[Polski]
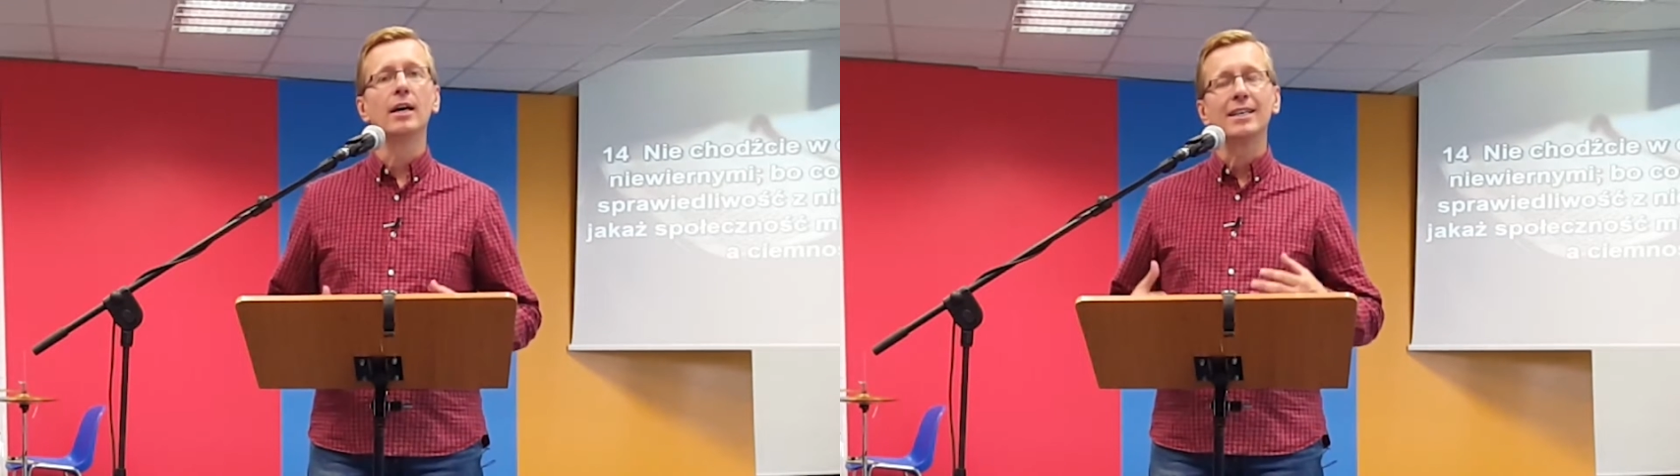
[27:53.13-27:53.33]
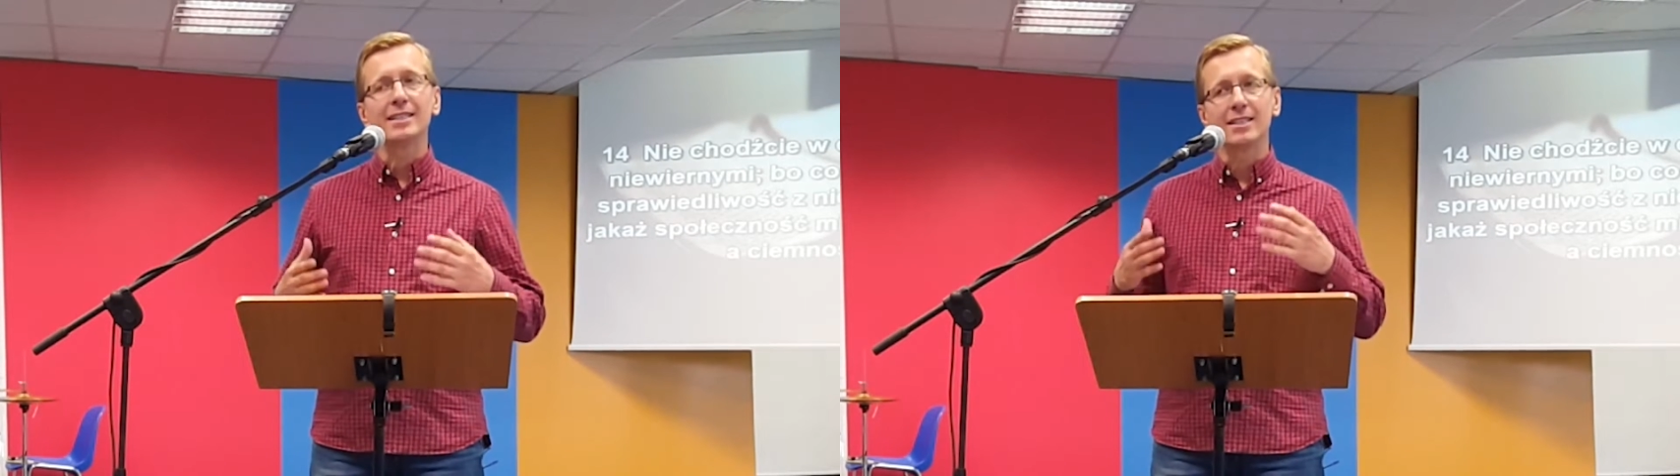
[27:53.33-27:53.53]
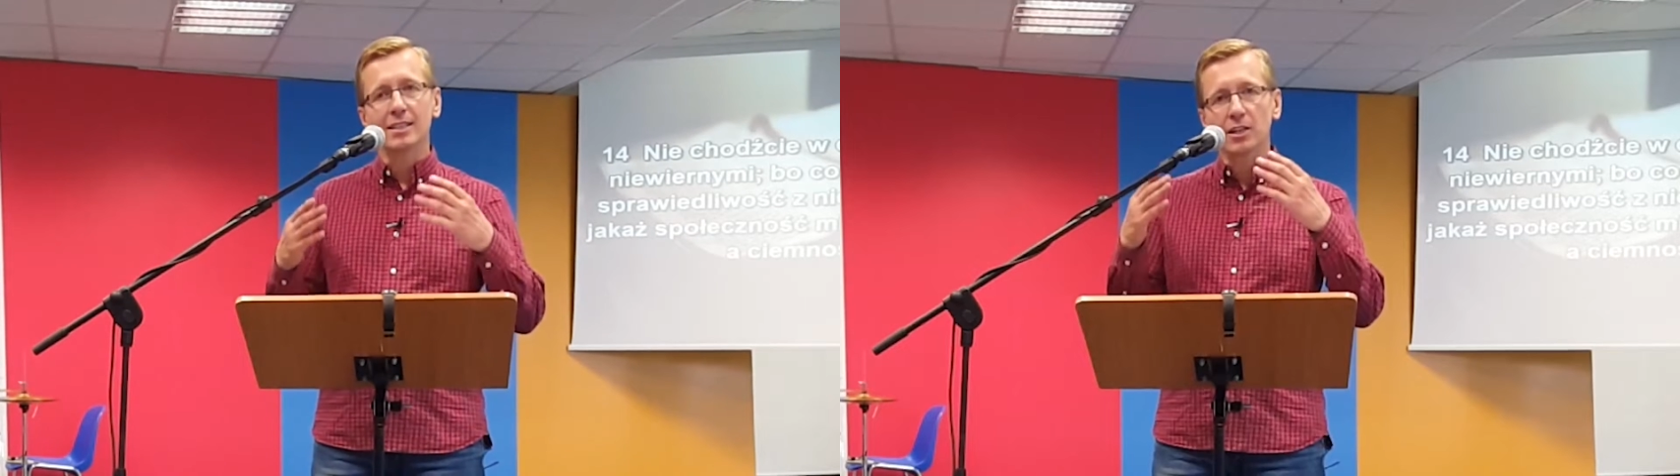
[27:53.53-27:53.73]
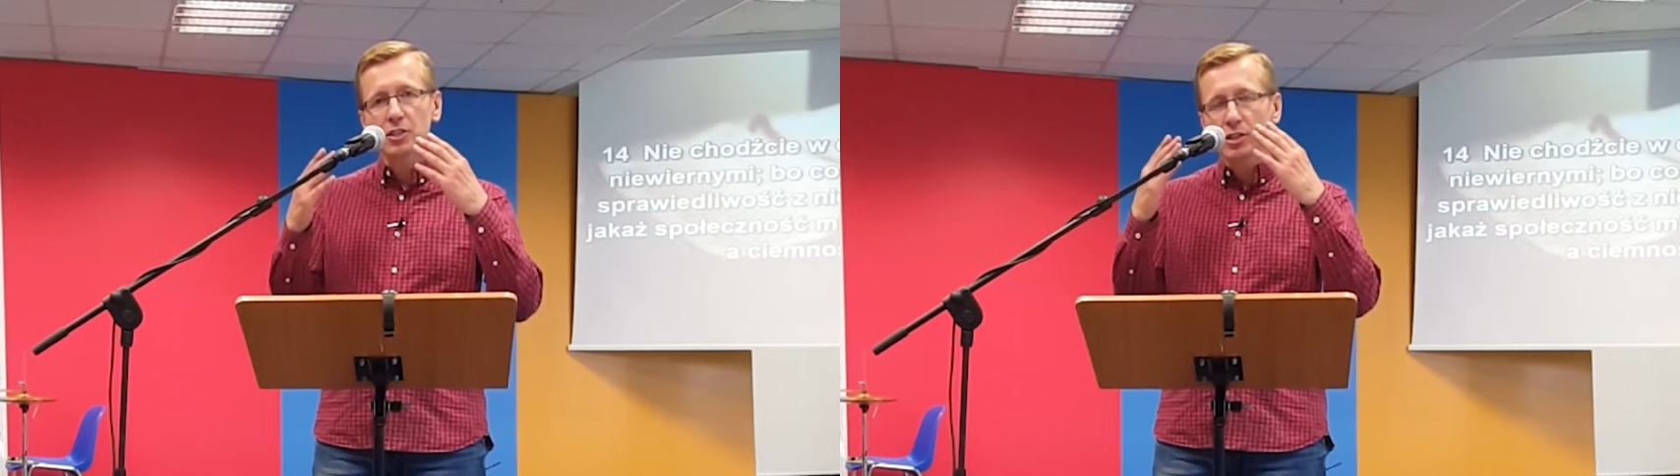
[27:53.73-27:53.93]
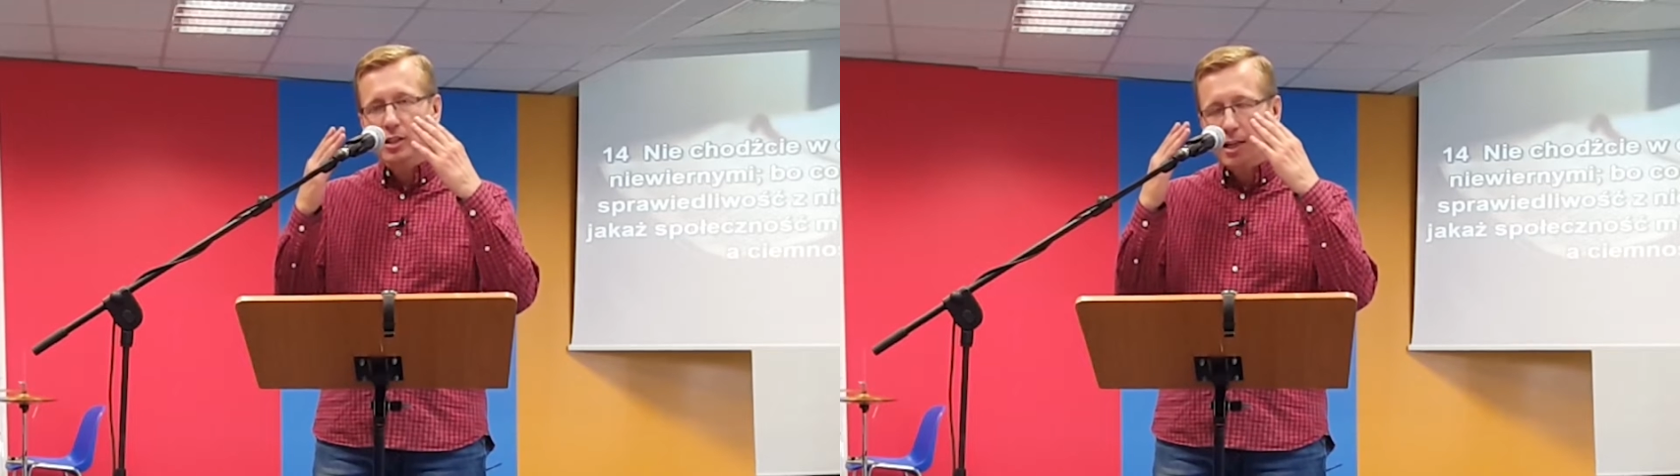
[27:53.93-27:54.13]

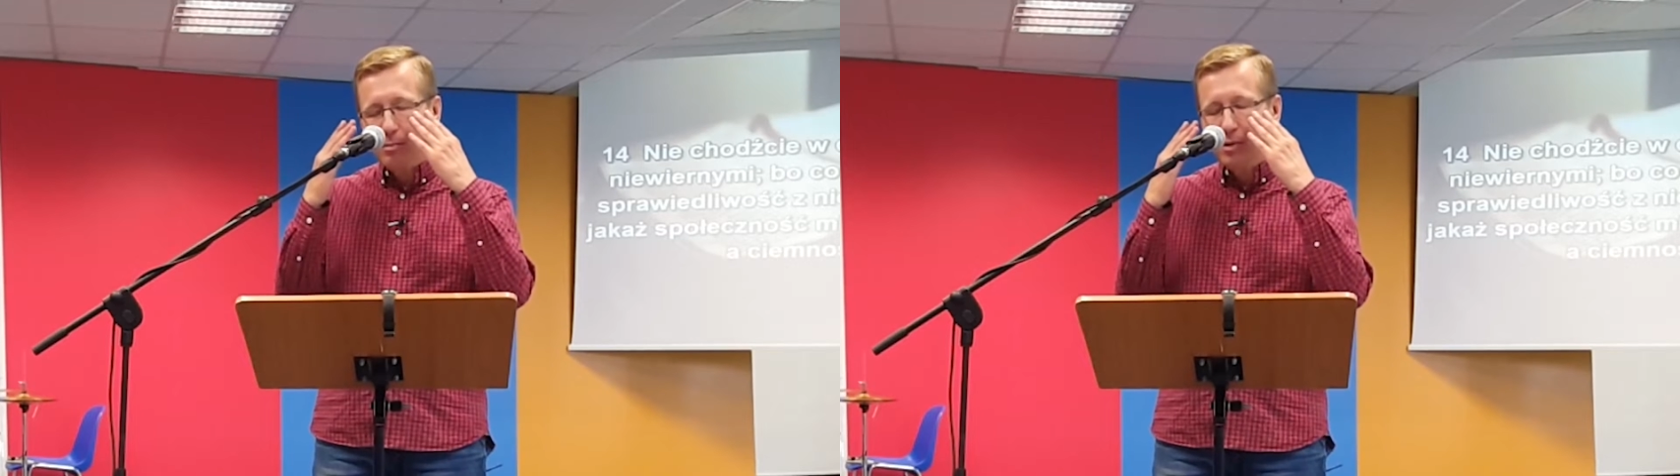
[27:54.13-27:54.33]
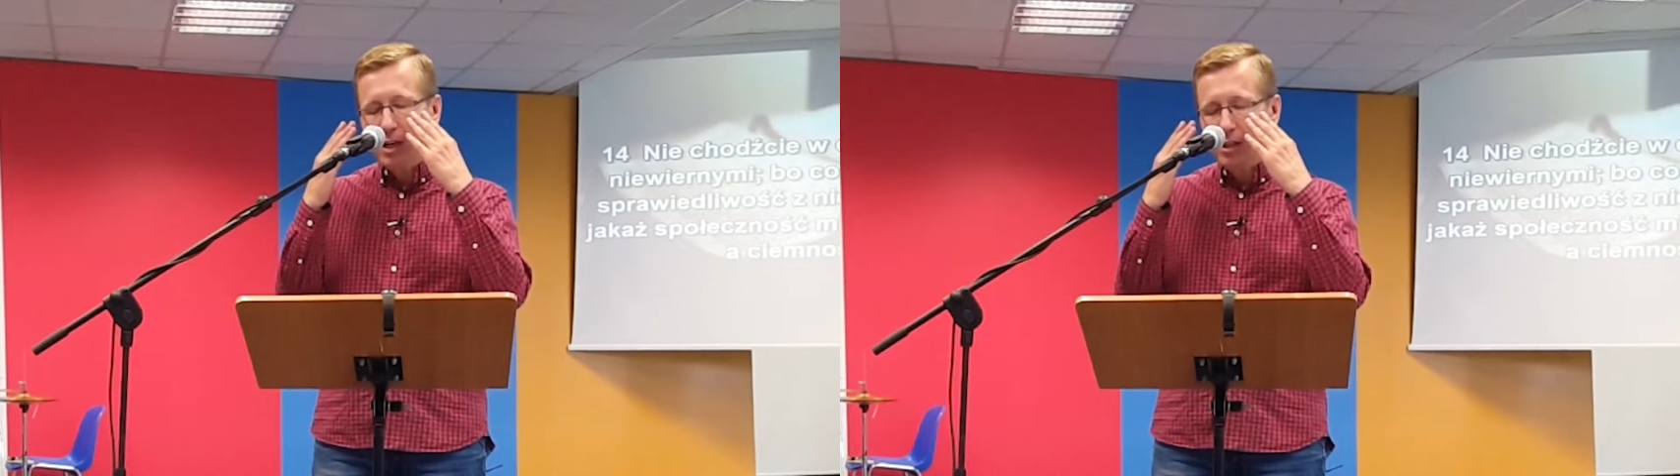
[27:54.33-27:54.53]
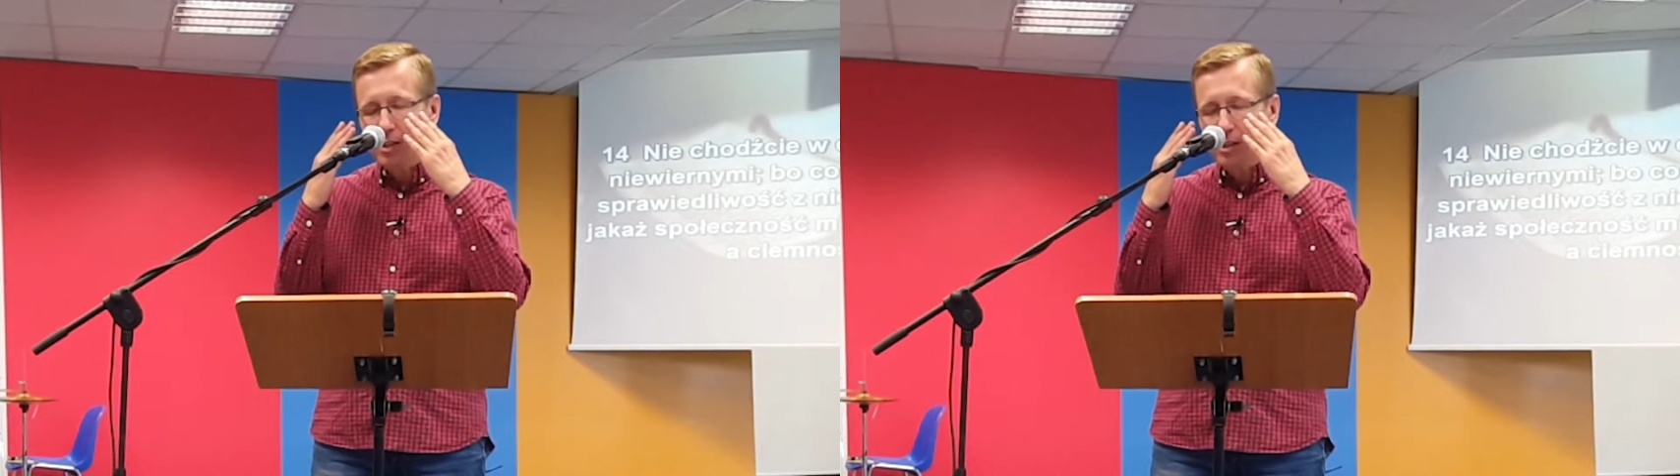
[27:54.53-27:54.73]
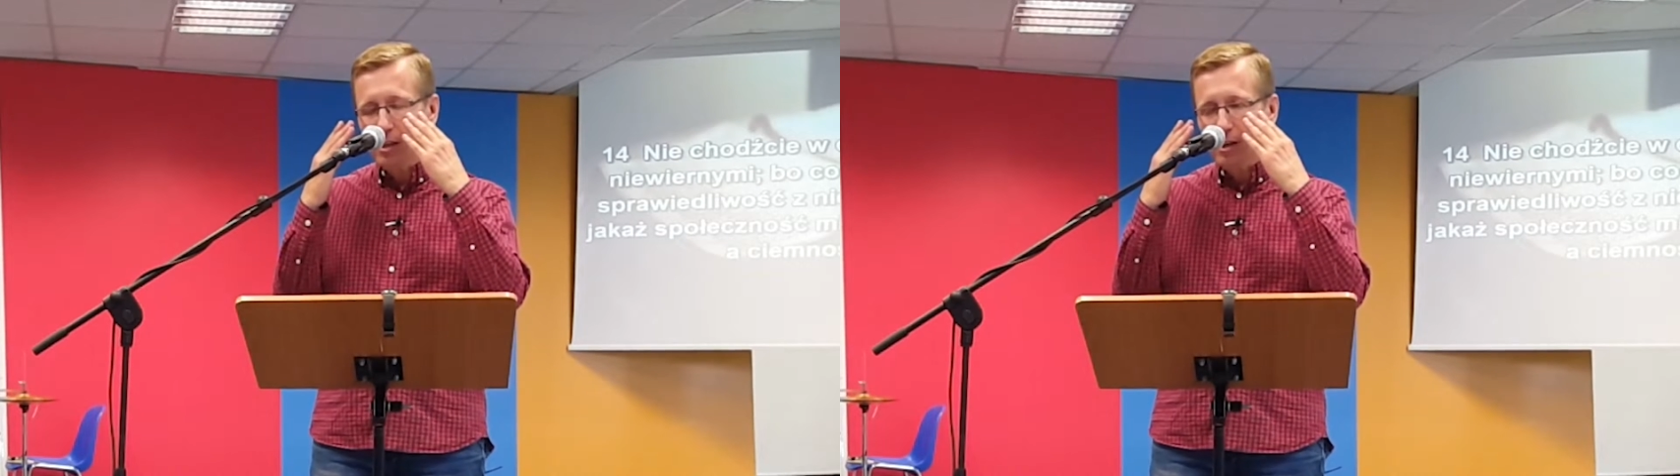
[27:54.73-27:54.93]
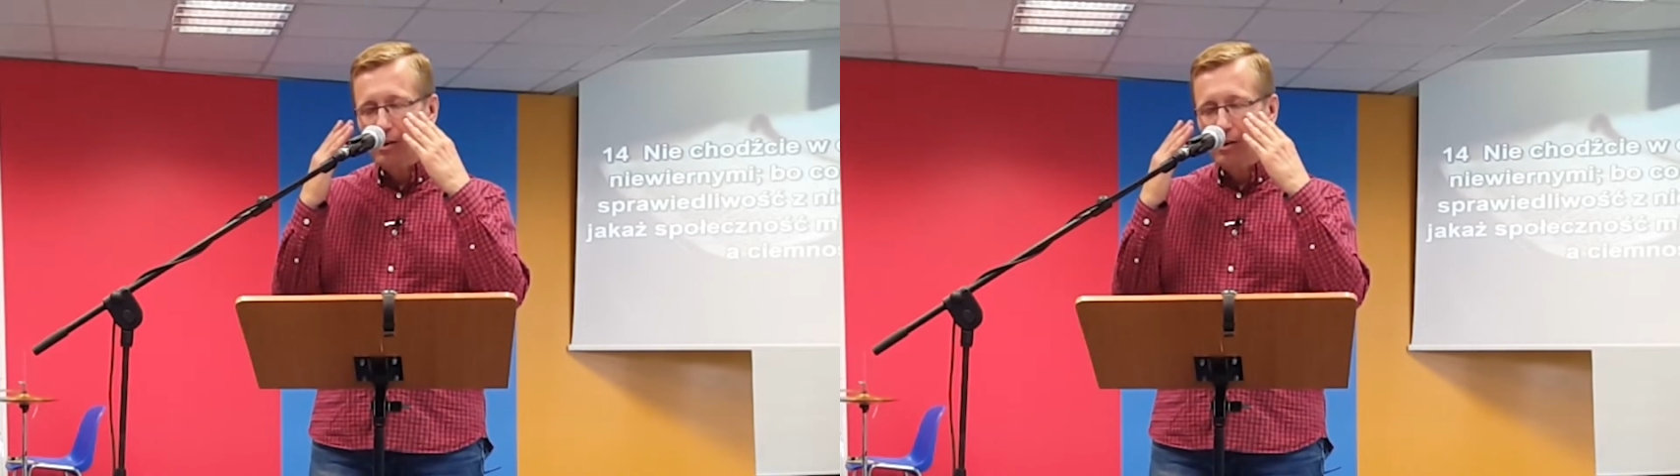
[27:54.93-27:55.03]
zaślepieni